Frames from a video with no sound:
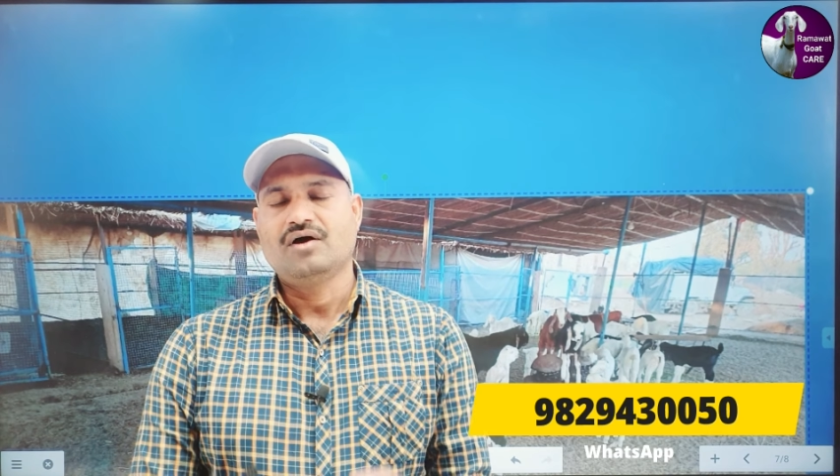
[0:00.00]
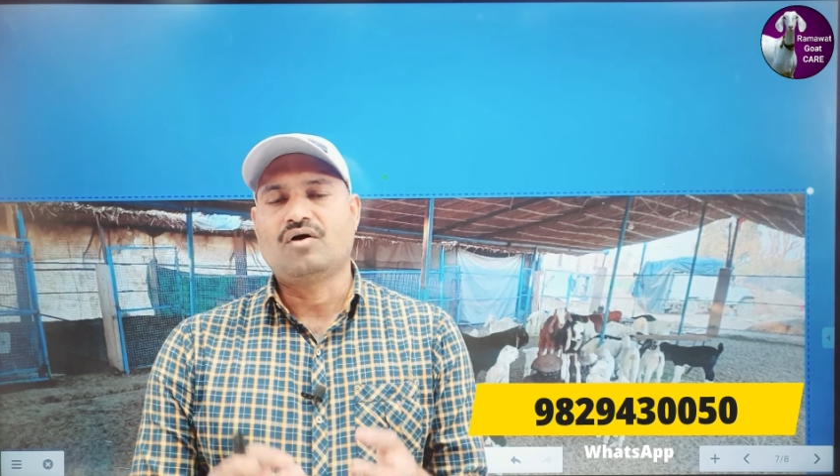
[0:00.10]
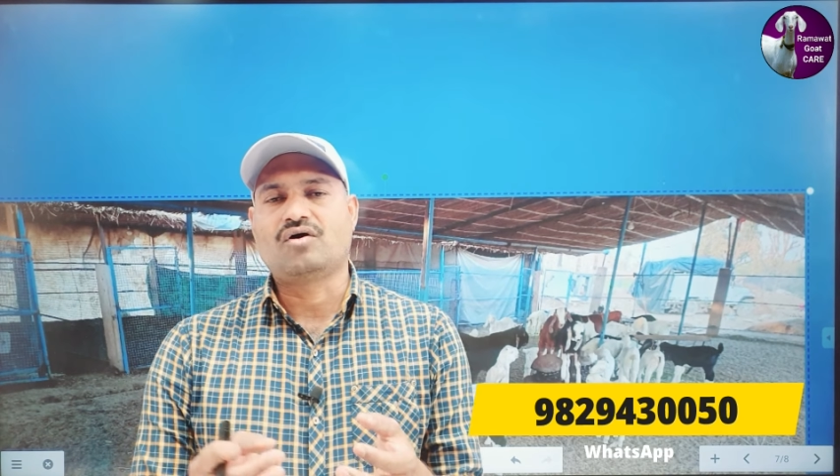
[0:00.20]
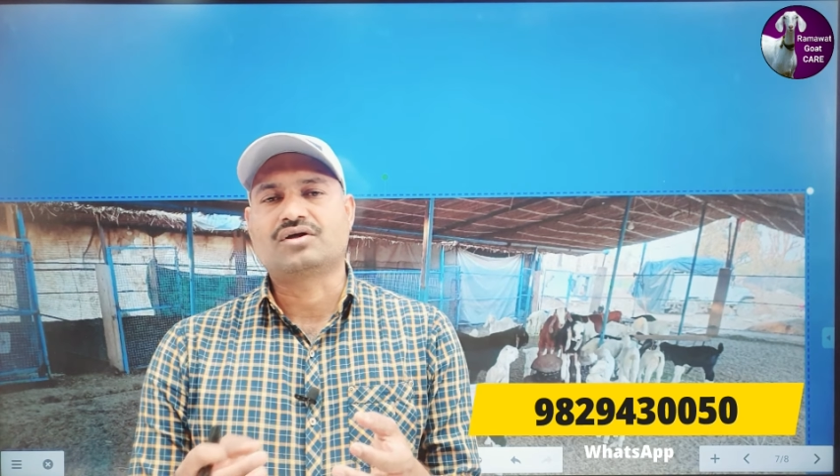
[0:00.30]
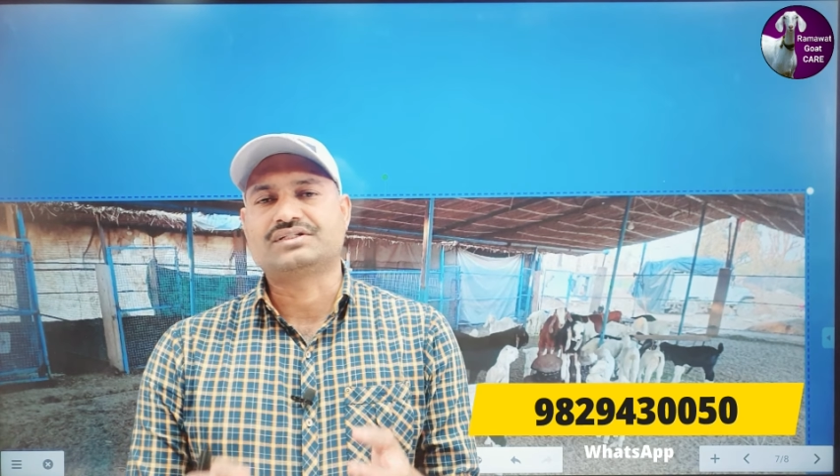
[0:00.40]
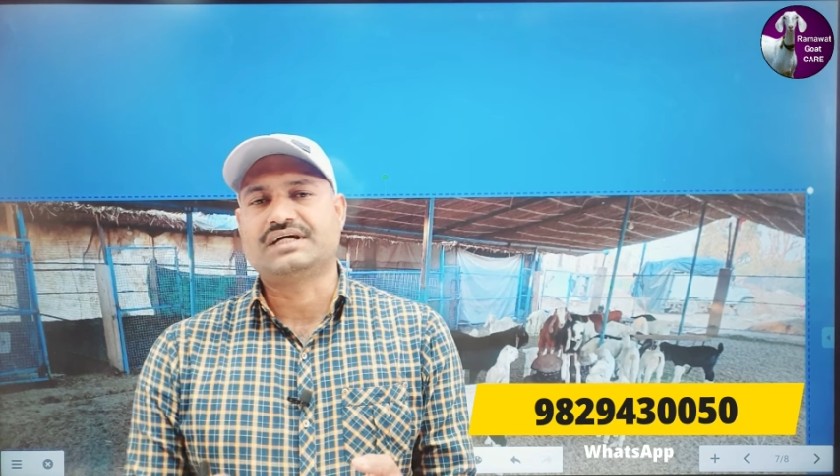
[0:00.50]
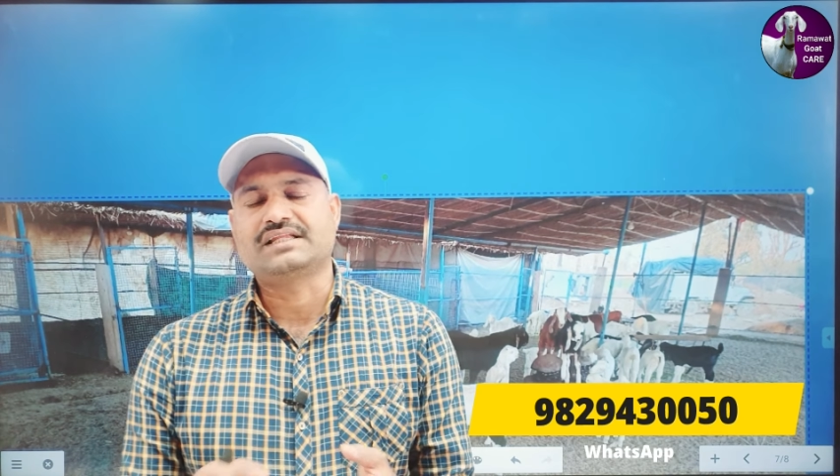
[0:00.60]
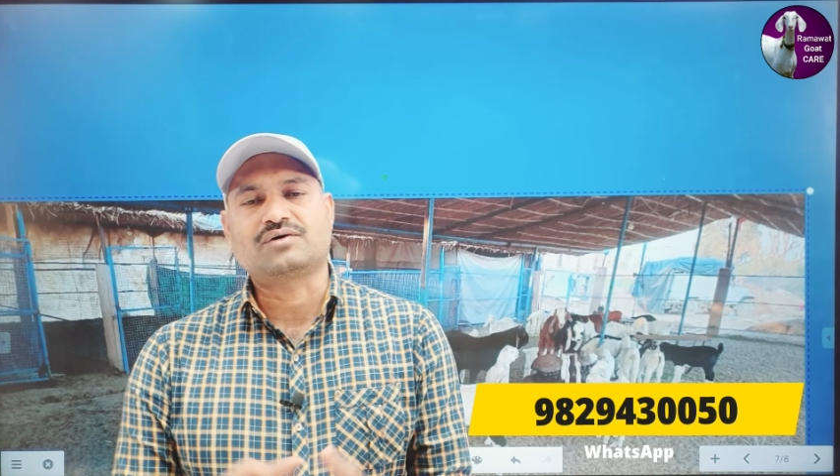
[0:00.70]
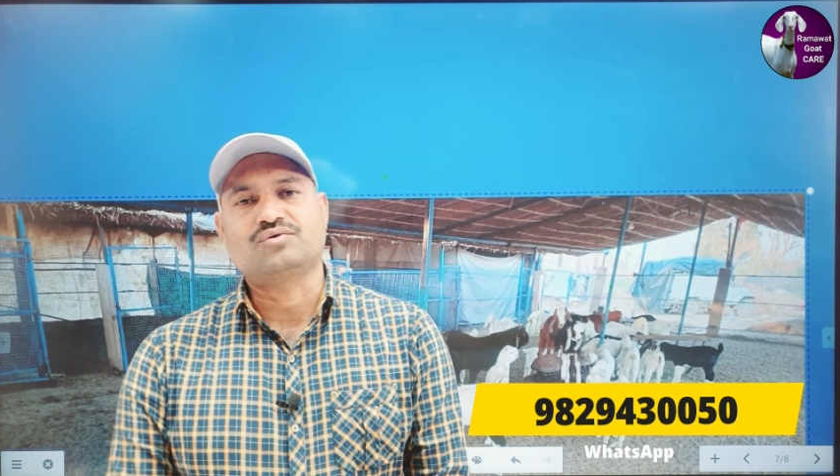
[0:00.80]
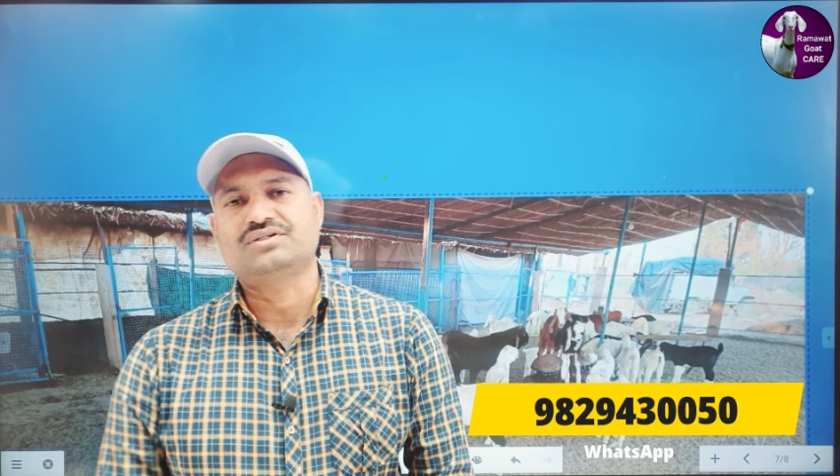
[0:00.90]
और
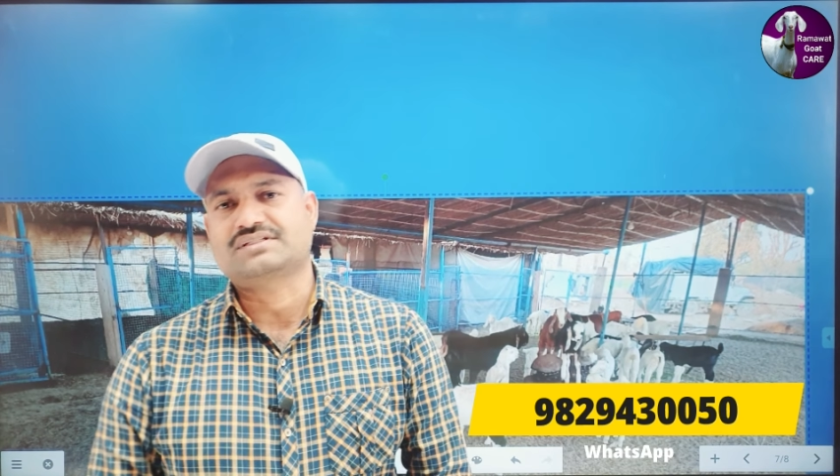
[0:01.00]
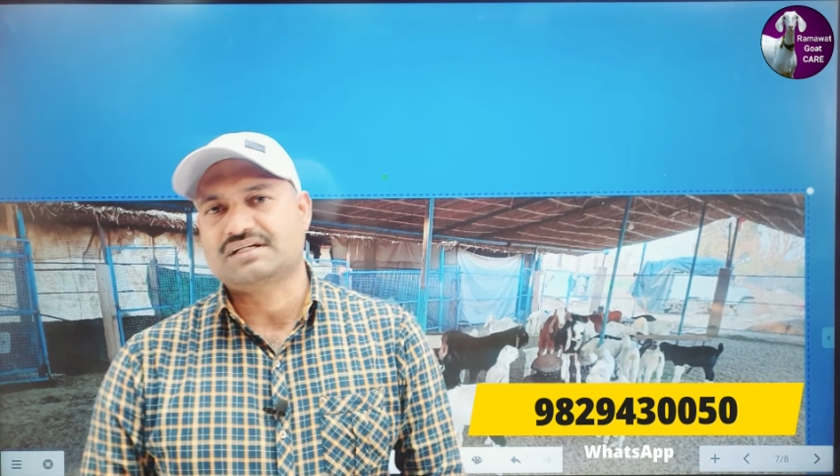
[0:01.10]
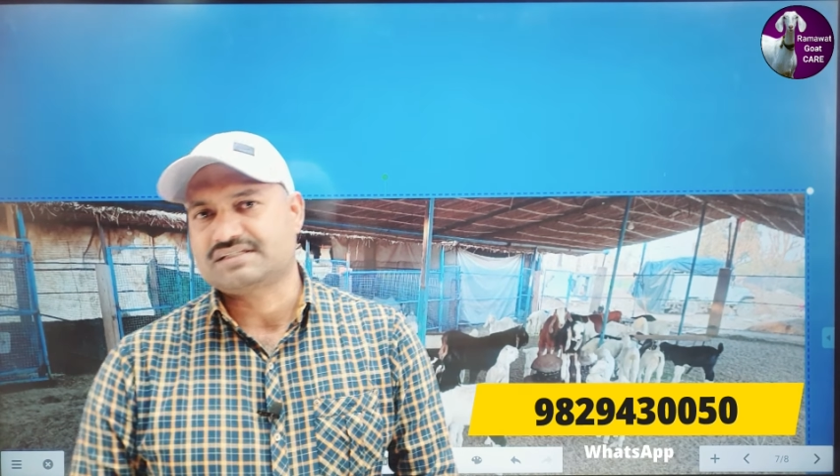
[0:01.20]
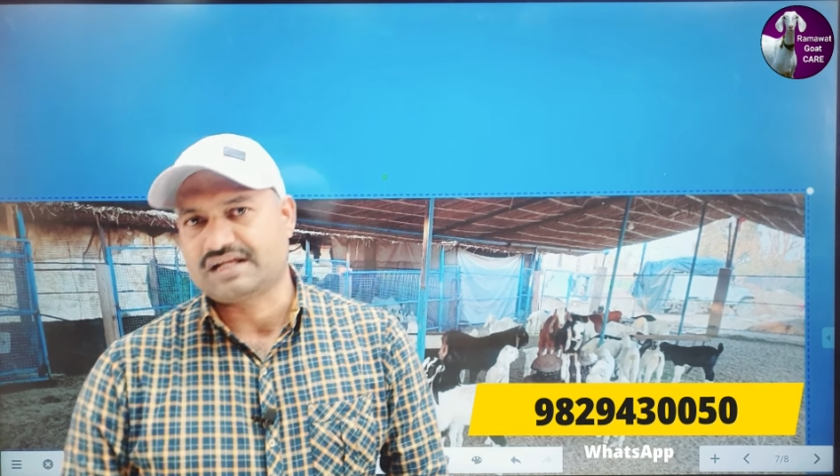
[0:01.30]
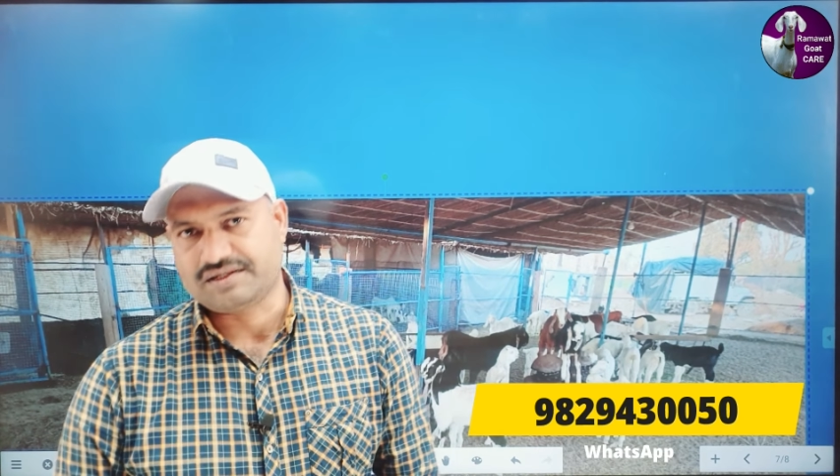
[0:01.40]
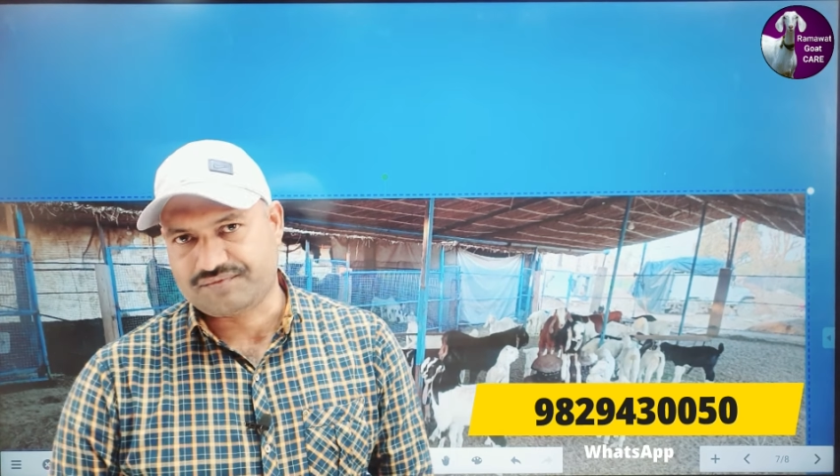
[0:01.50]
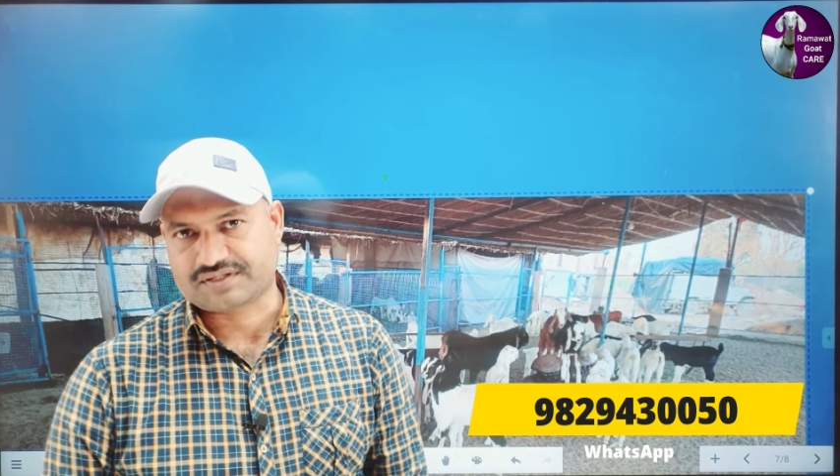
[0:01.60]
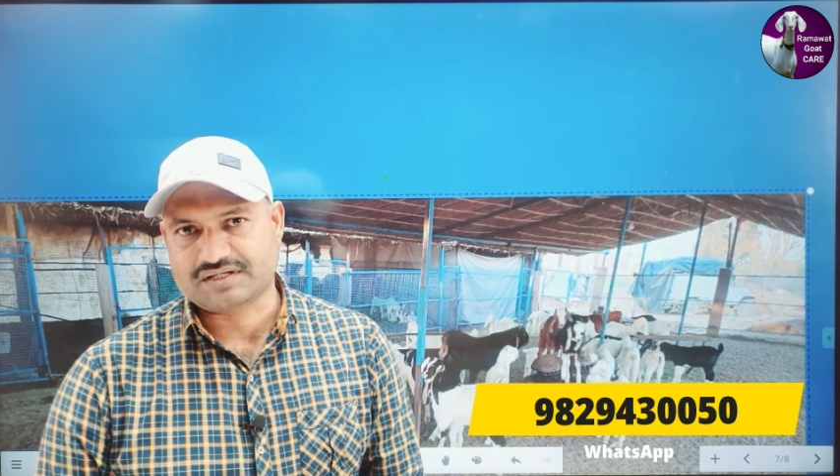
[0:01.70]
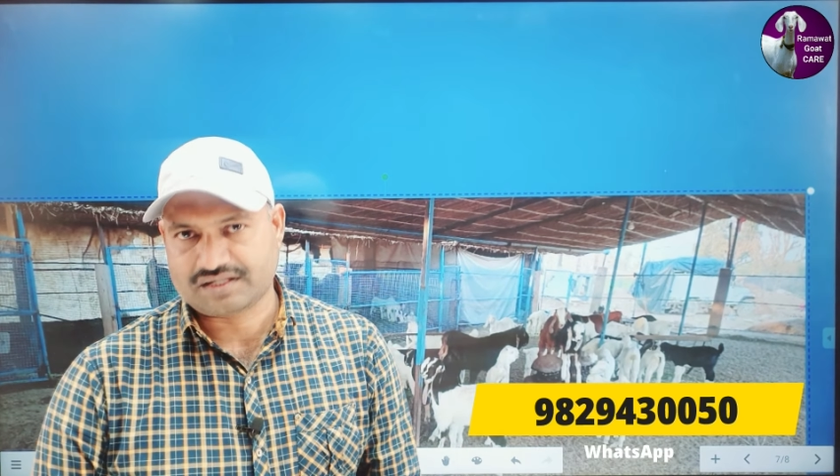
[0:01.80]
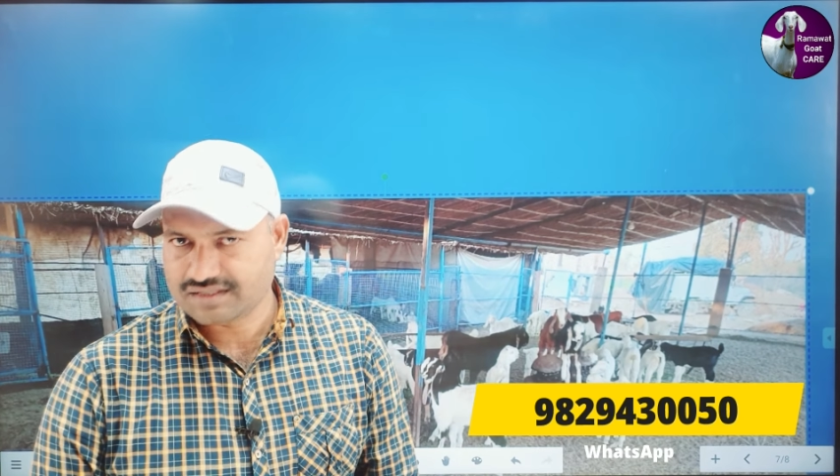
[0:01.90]
ज़्यादा कोई इसका साइड
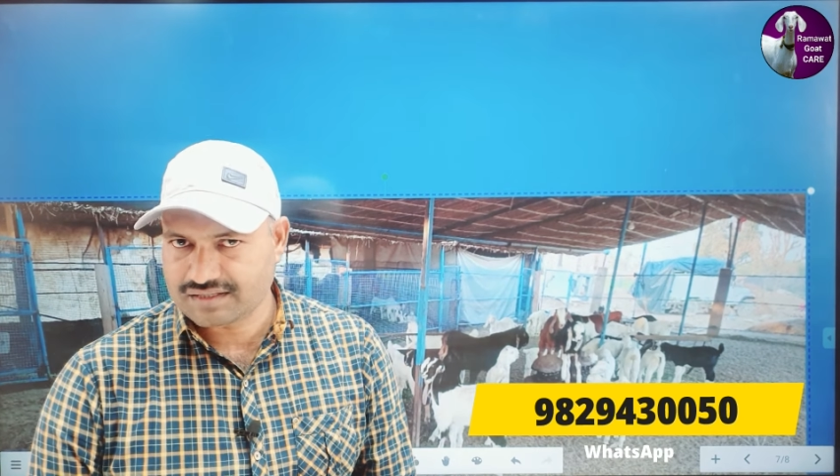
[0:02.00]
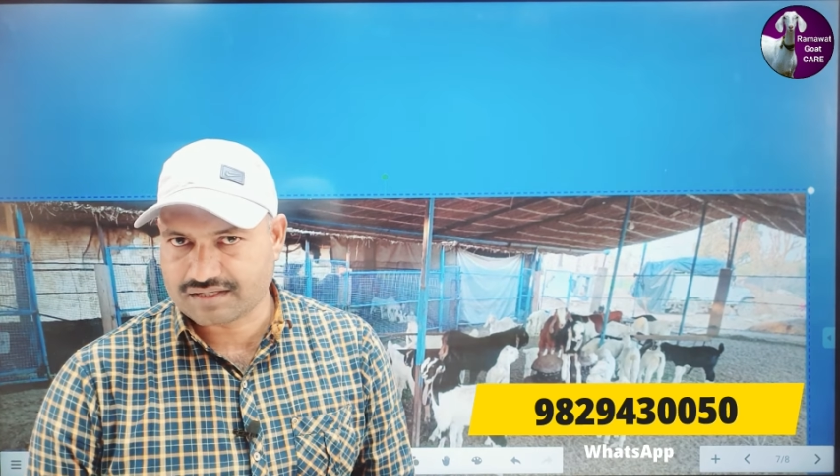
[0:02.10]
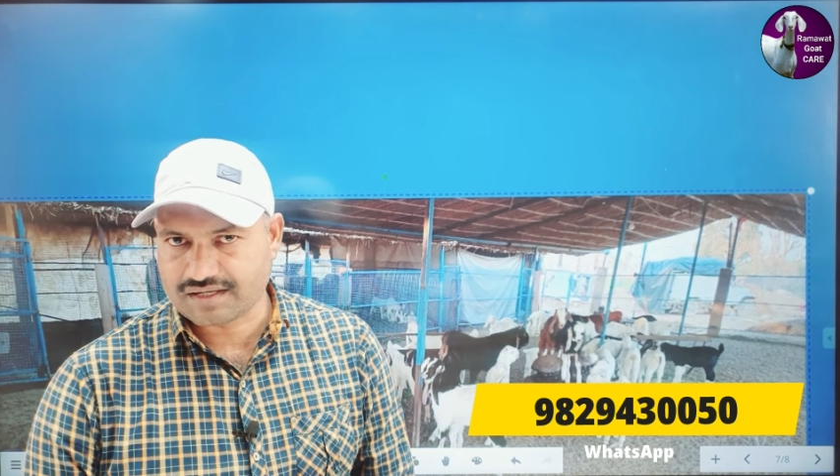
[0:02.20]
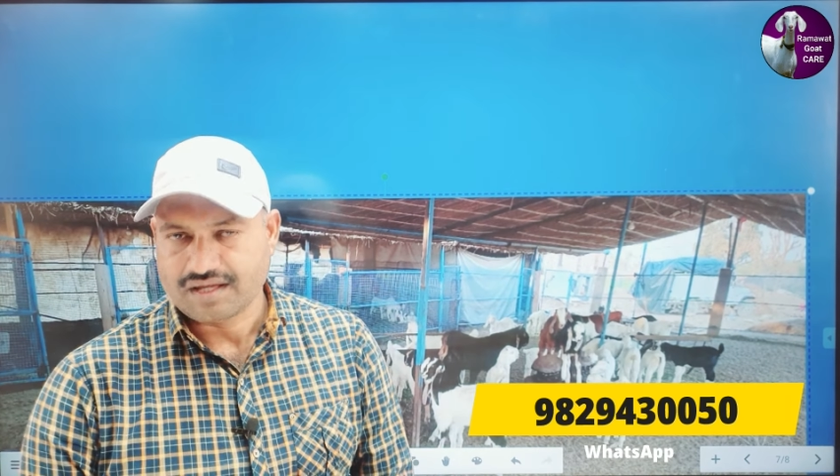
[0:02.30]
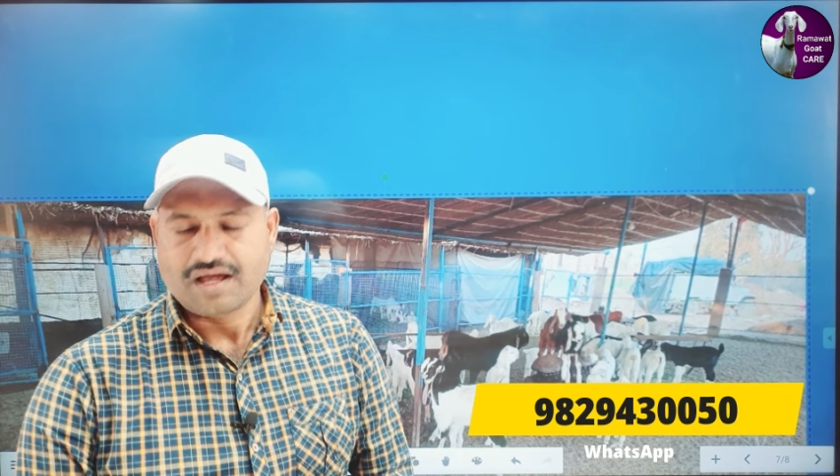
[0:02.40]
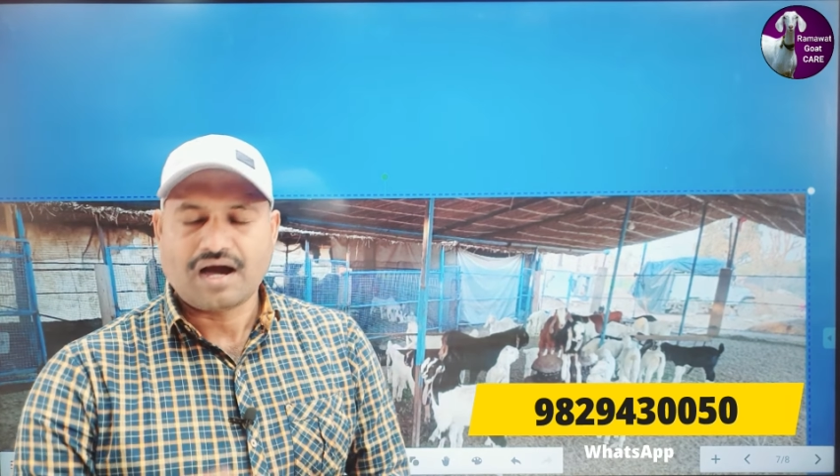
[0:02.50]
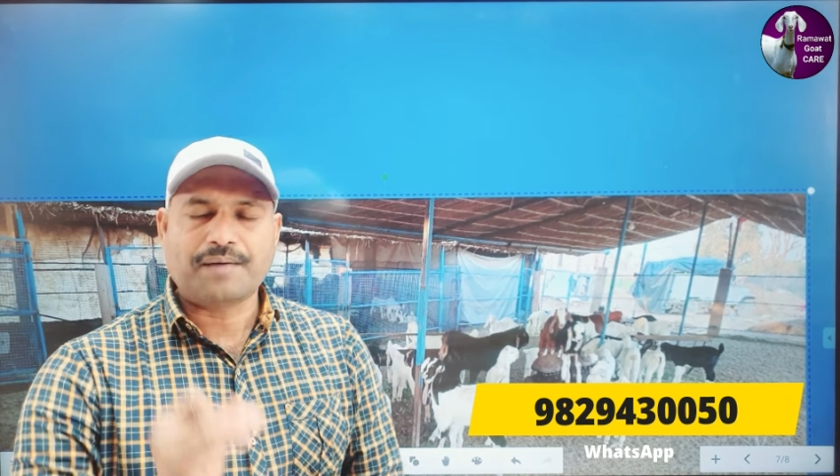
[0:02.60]
इफ़ेक्ट नहीं है